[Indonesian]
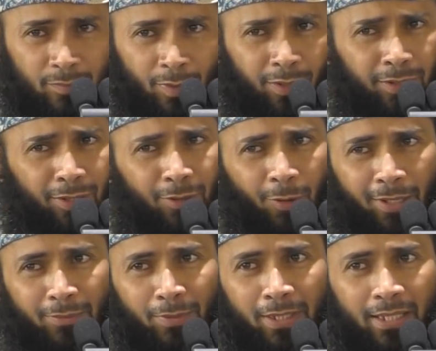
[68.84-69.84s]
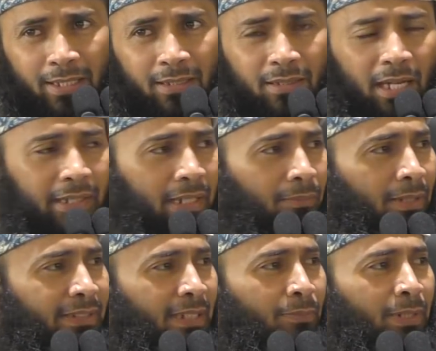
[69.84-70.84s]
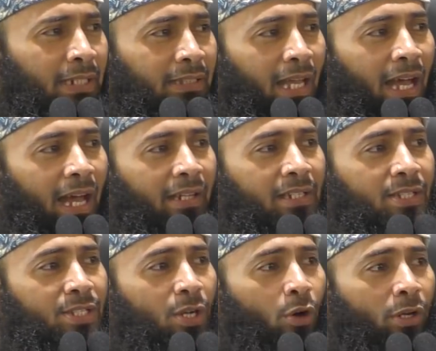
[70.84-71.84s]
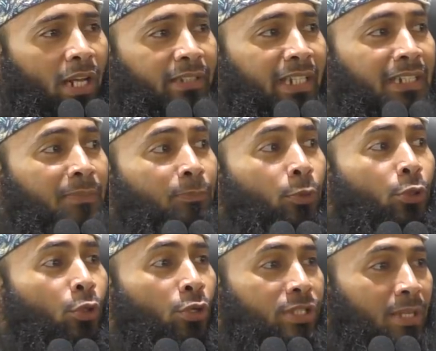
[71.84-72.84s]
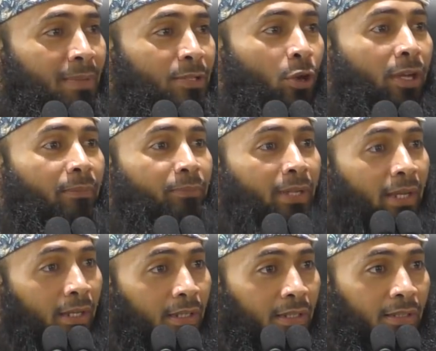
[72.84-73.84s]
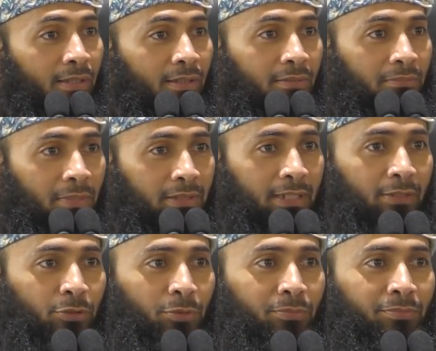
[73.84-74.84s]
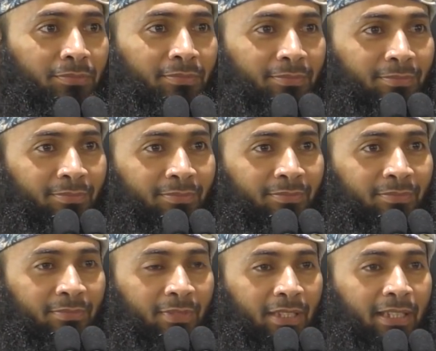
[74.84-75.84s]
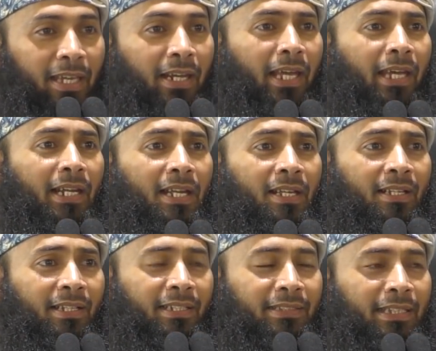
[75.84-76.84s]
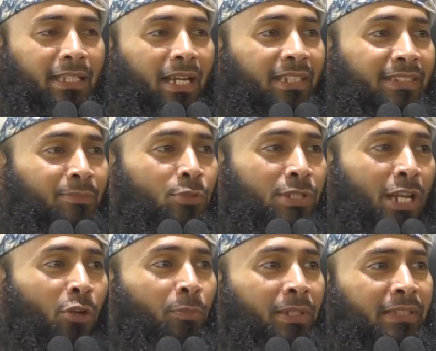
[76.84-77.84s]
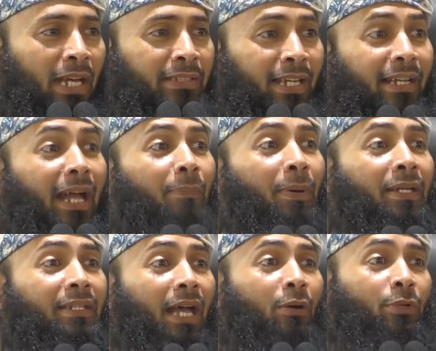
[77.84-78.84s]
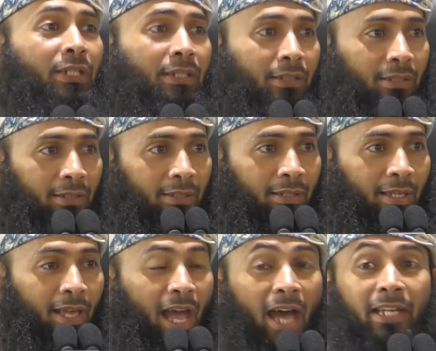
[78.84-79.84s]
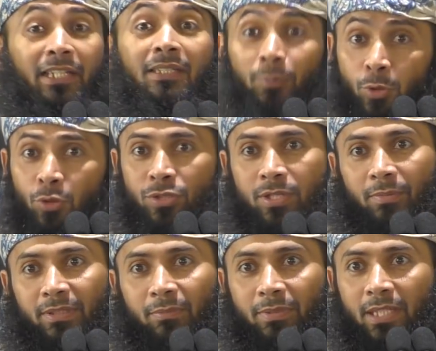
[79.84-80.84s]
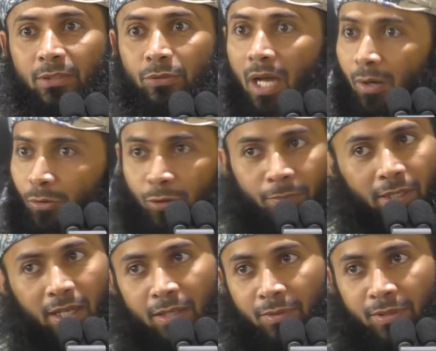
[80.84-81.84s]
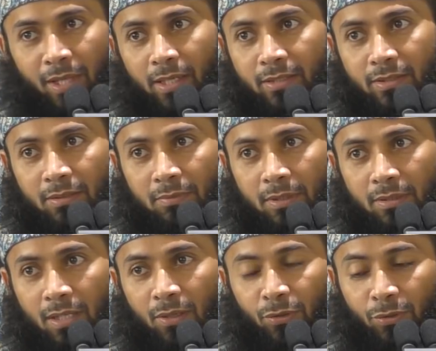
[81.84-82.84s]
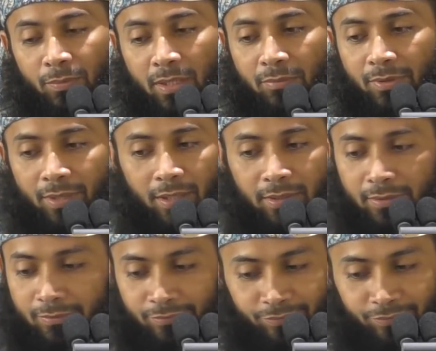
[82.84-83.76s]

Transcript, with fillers: Allahu Akbar ya. Ana baca berita ada seorang yang dibunuh sama sohibnya. Baca tuh. Gara-gara ketika ketemu selalu bertanya kapan kawin. Akhirnya dibunuh sama temennya itu. Na'udzubillah min zalik. Na'udzubillah min zalik.